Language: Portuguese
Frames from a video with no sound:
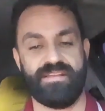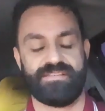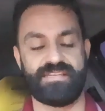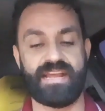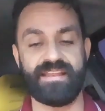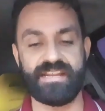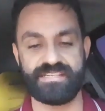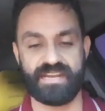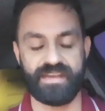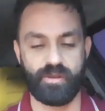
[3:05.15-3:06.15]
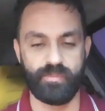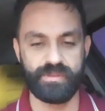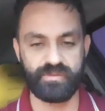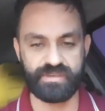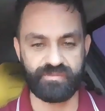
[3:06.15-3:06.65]
Se cadastrar na
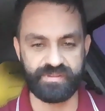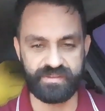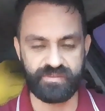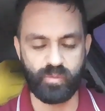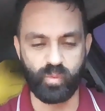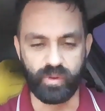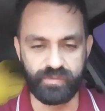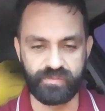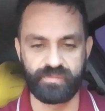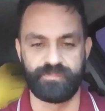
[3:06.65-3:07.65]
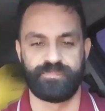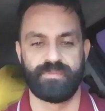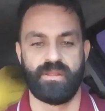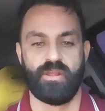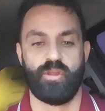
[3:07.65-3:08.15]
Uber, tu tinha que fazer esse curso.
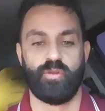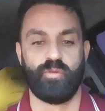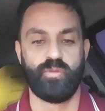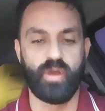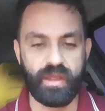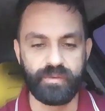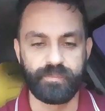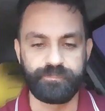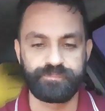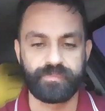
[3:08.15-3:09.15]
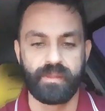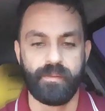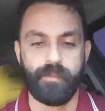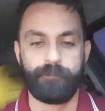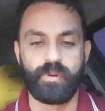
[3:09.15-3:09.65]
Nono,
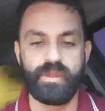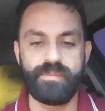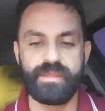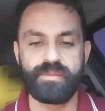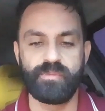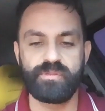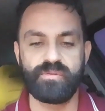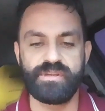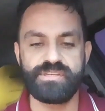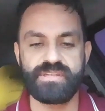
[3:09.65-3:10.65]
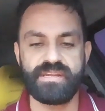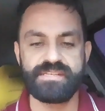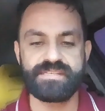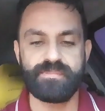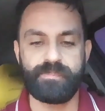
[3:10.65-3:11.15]
proíbe que motorista
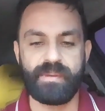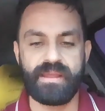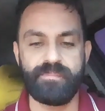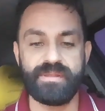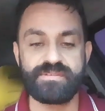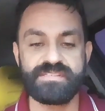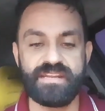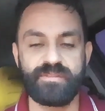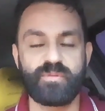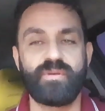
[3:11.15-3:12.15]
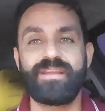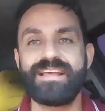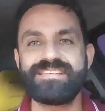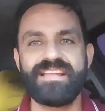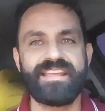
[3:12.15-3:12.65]
receba pagamentos
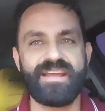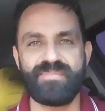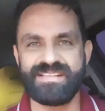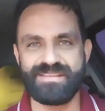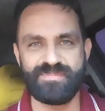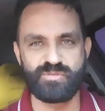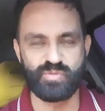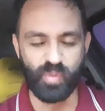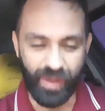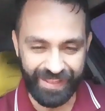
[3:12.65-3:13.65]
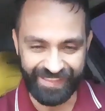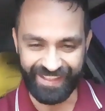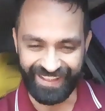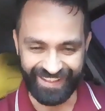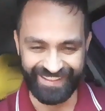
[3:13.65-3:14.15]
eletrônicos. Essa daqui é a mais
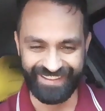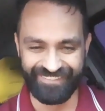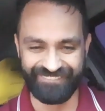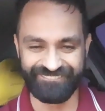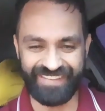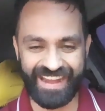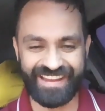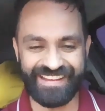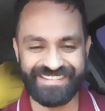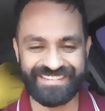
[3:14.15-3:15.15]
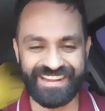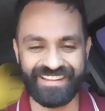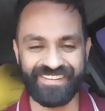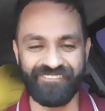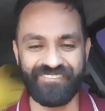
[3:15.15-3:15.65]
absurda. Máquinas de
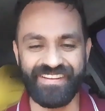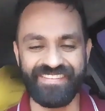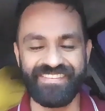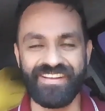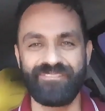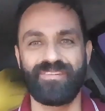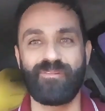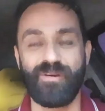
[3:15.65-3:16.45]
cartão, por exemplo.